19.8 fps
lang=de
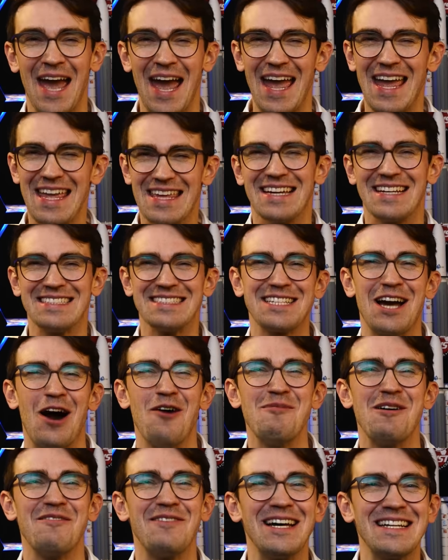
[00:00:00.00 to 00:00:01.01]
Ich kann es
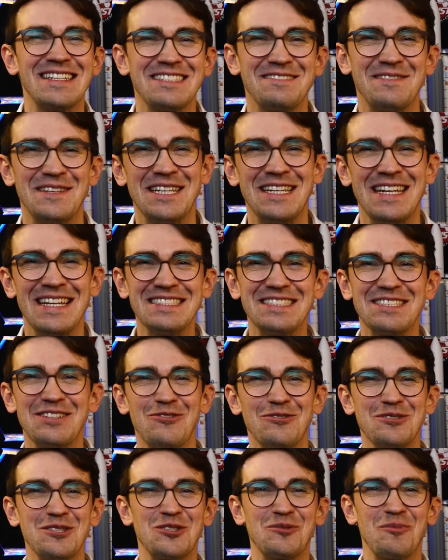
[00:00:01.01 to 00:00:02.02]
kaum erwarten, dass wir die nächsten
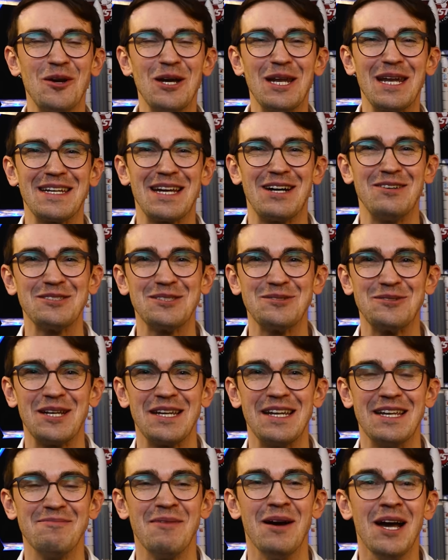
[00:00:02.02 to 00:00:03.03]
großen Sprünge da draußen
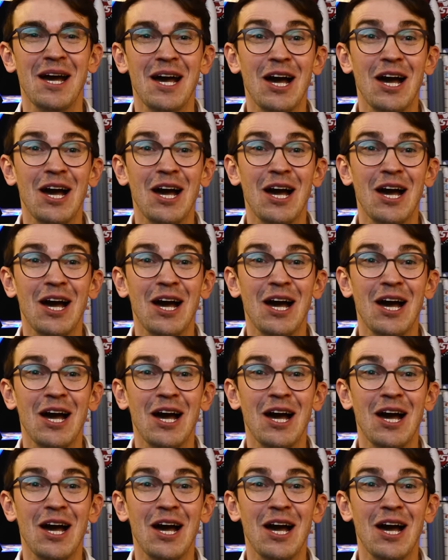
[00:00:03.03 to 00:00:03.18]
unternehmen.